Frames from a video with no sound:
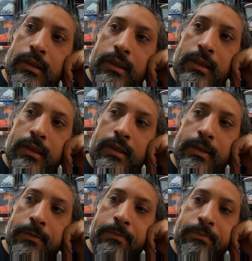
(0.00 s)

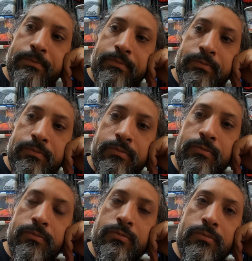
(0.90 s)
Y mm,
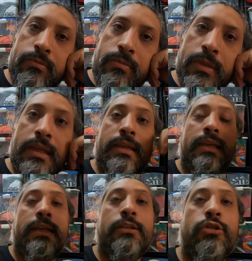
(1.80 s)

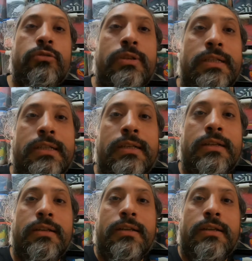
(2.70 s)
que era sobre...